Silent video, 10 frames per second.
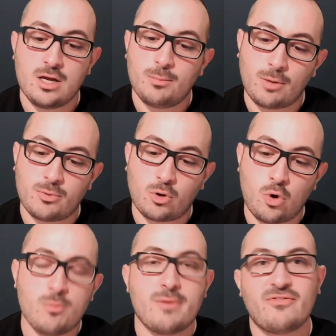proprio
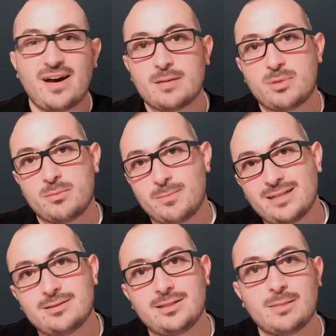come fare i primi
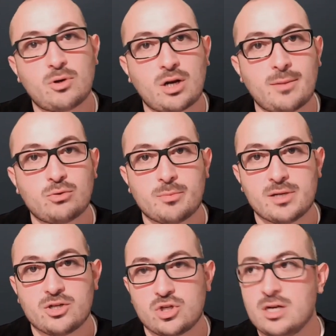passi da programmatore
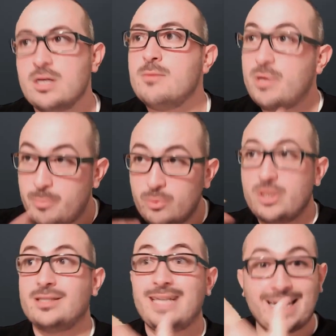PLC, per poi
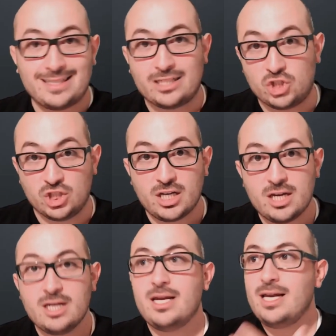andare ad agire
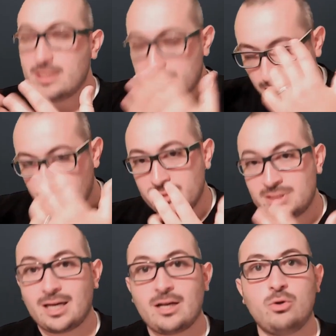e iniziare a
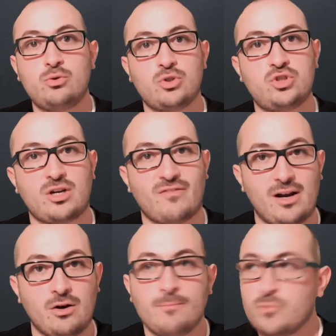pensare col tuo
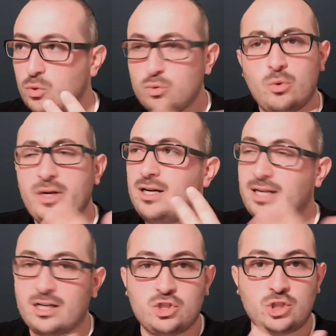cervello, con quel
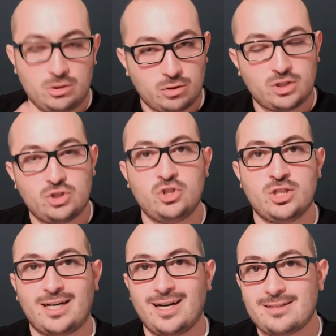criceto che ci gira
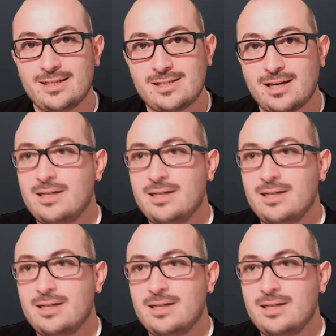nella testa